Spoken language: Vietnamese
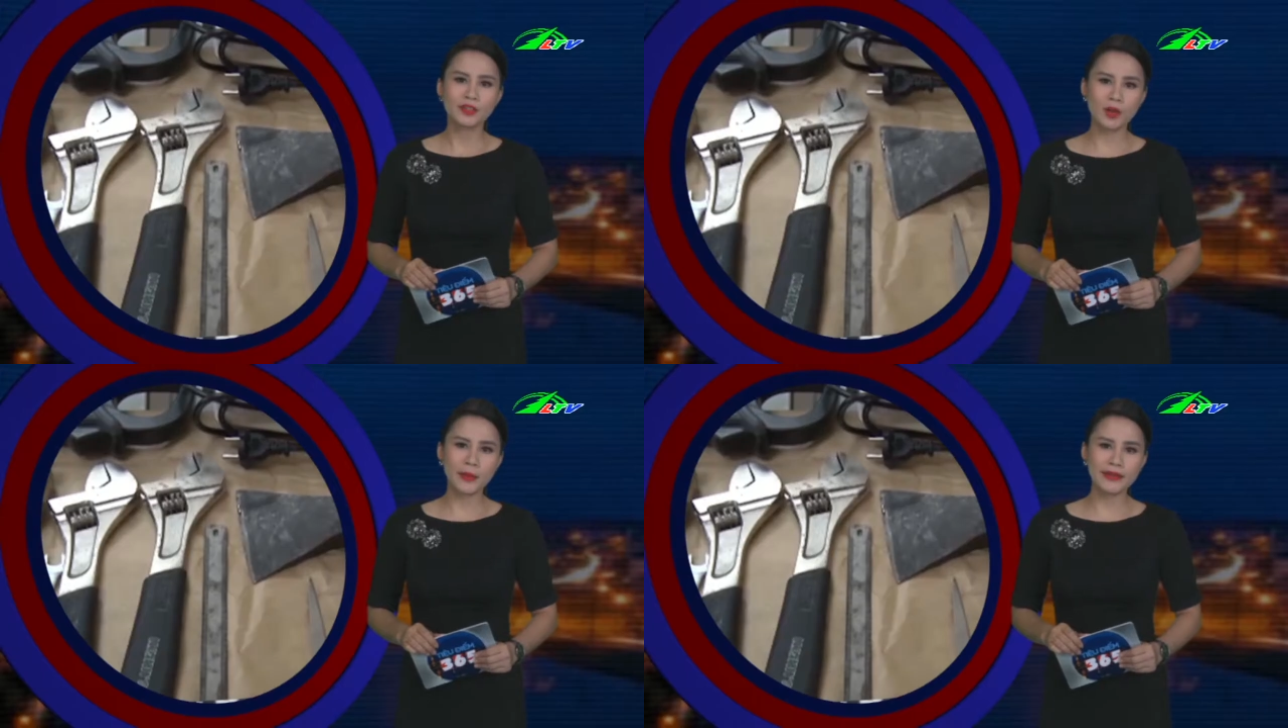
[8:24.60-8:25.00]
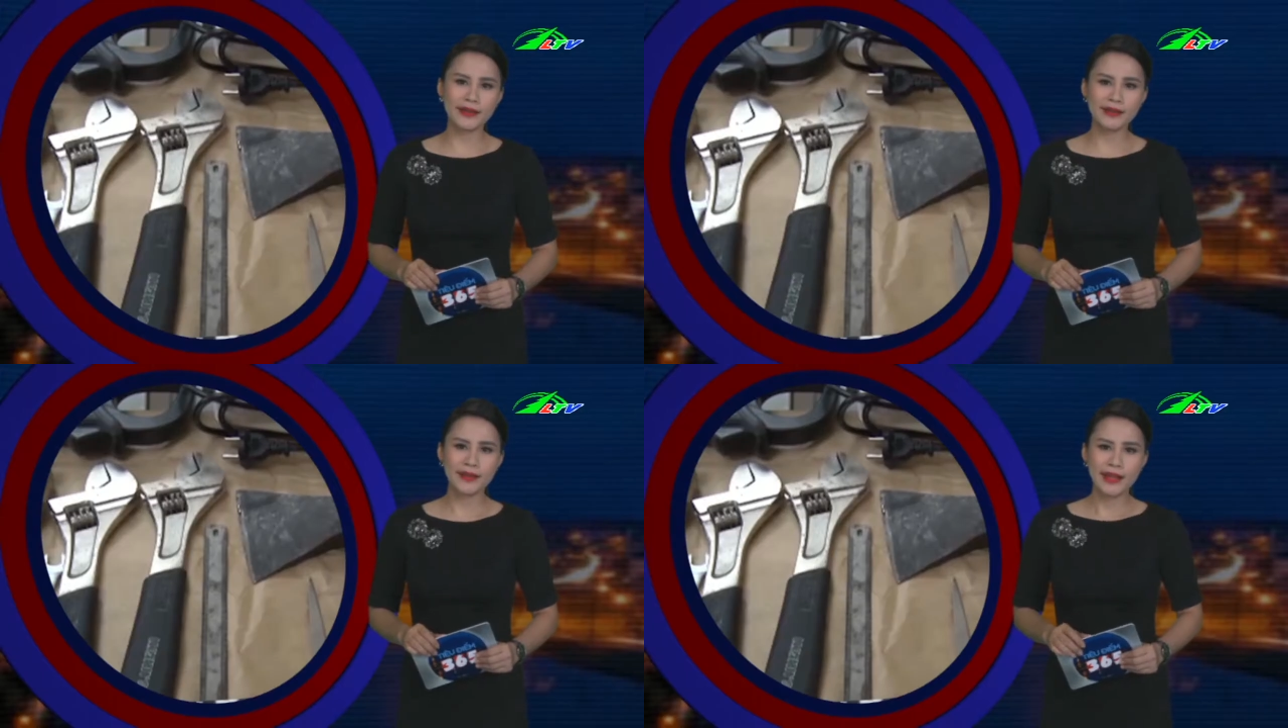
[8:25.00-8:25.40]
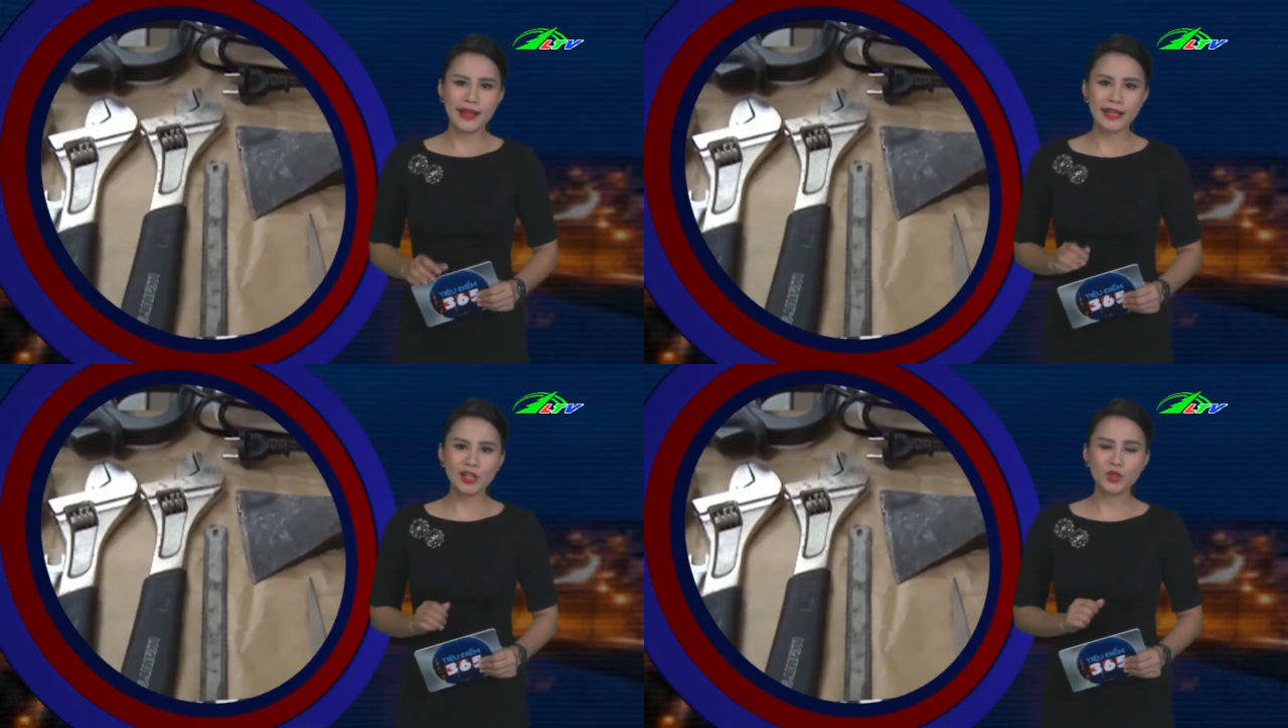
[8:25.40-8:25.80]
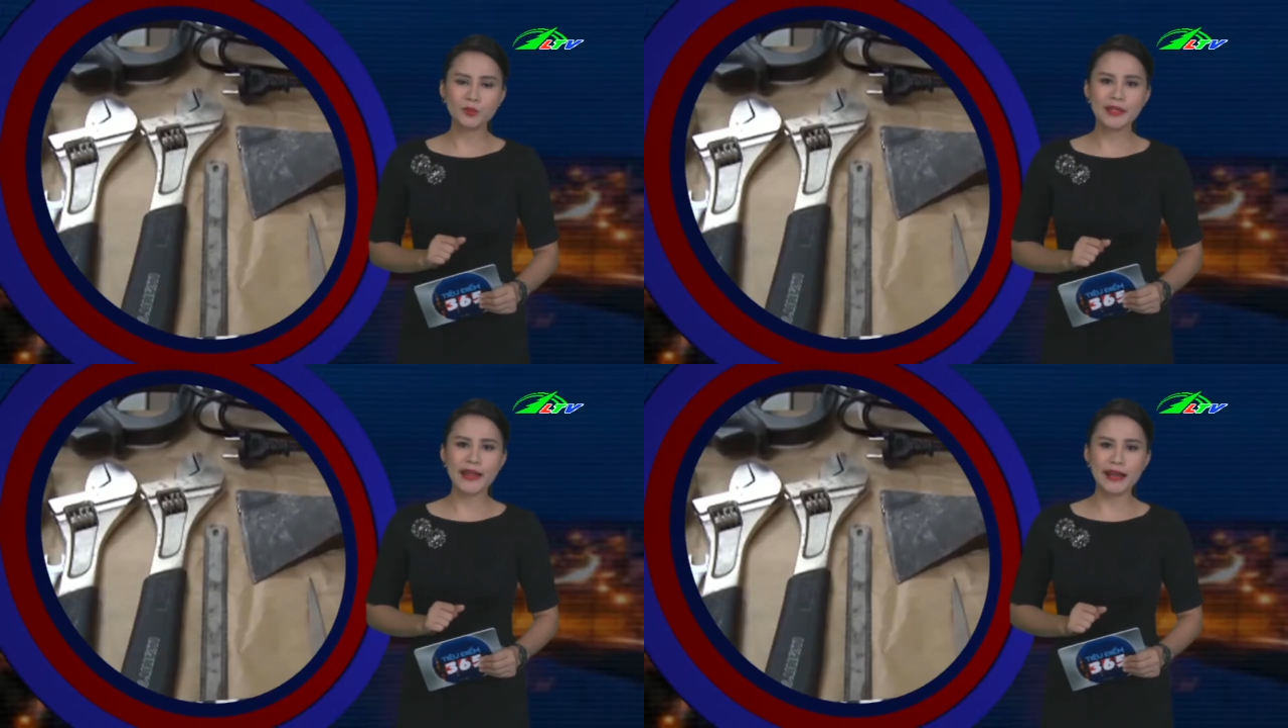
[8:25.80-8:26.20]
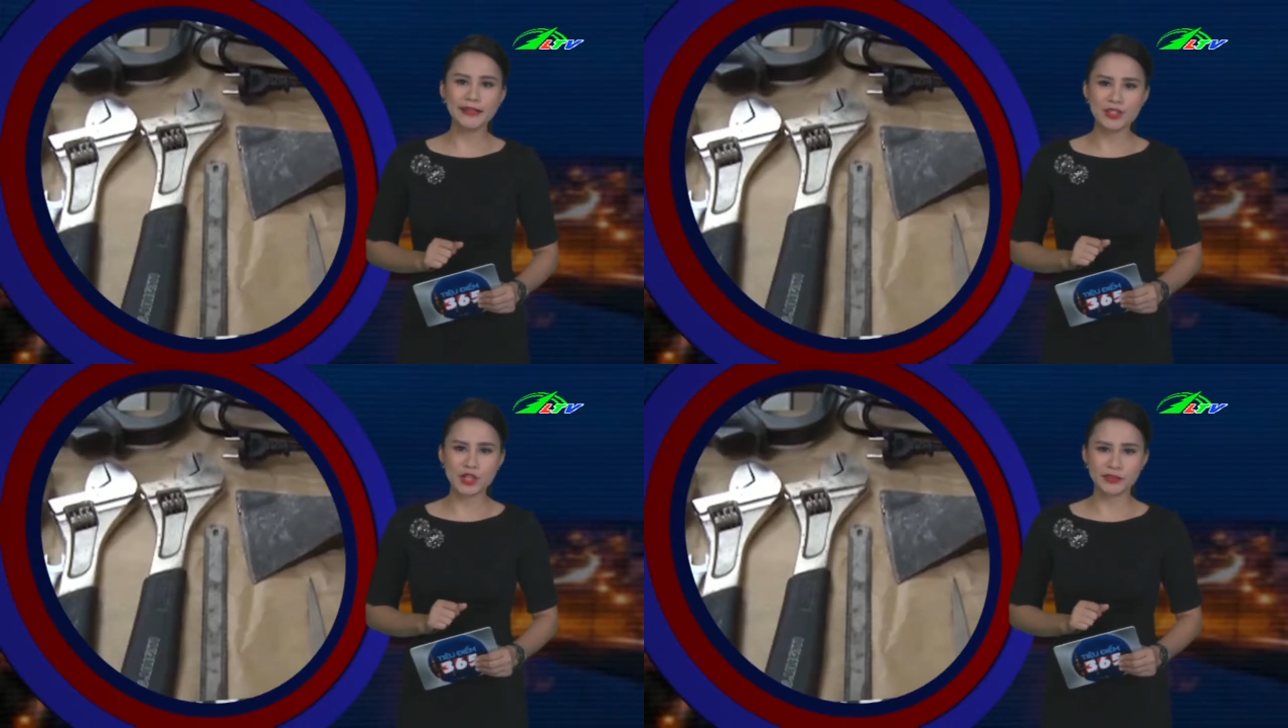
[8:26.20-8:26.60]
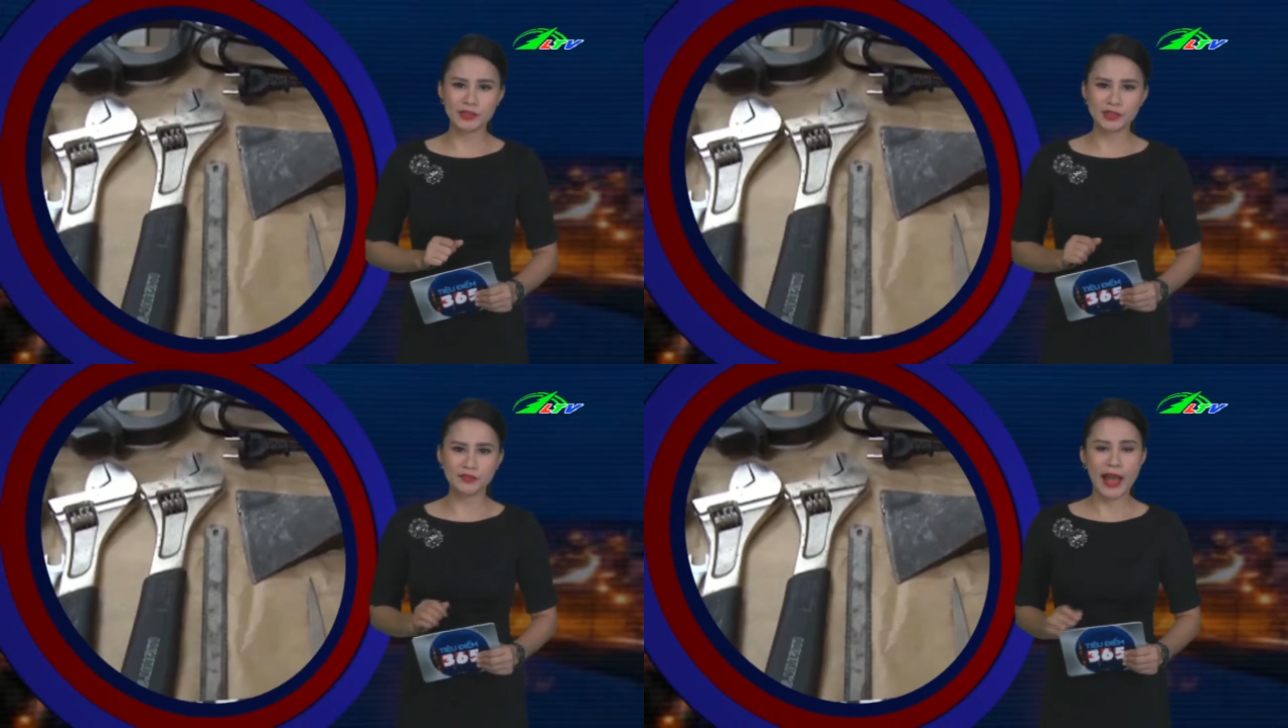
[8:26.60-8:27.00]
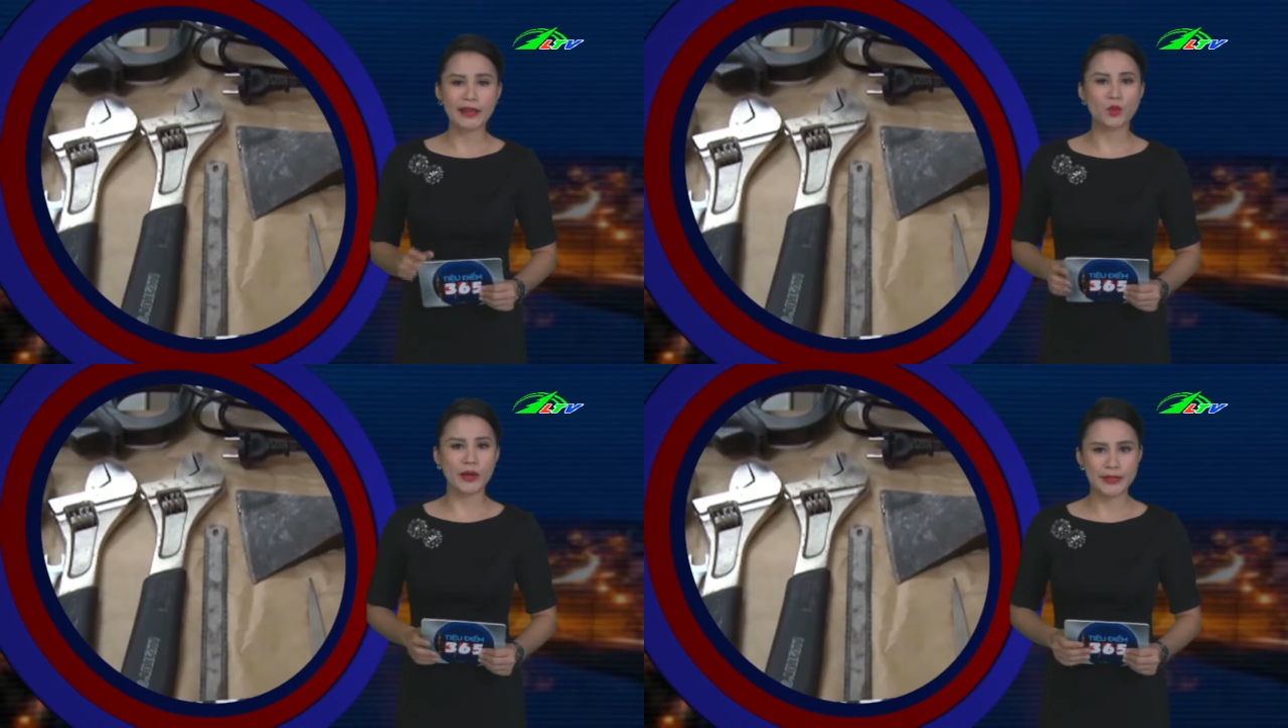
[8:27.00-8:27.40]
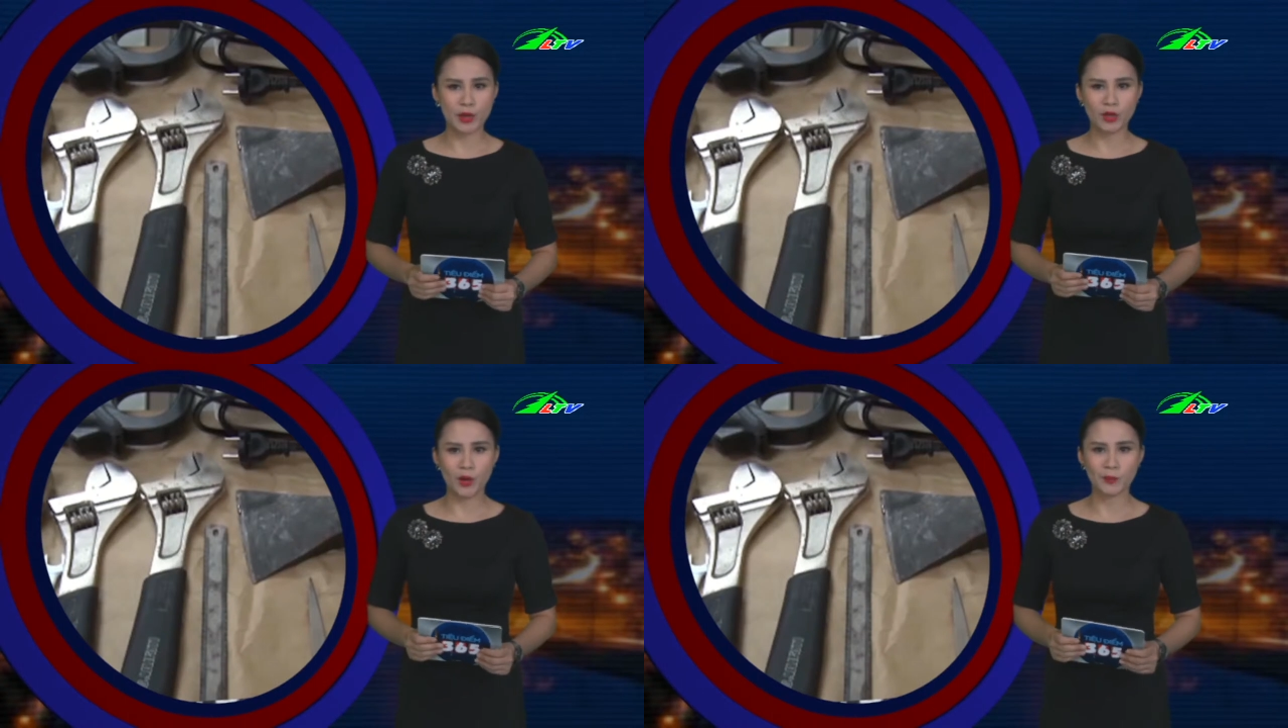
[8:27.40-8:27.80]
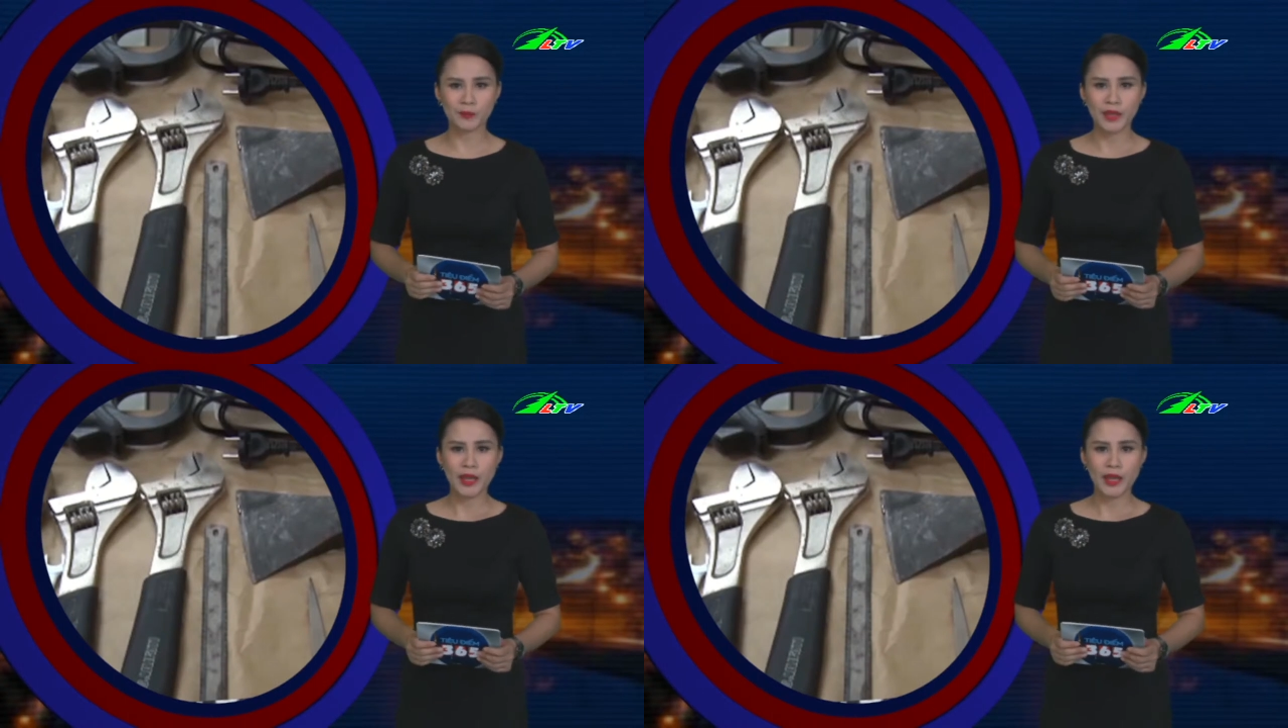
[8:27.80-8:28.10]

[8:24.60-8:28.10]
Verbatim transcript: Còn bây giờ là các thông tin an ninh trật tự và an toàn giao thông.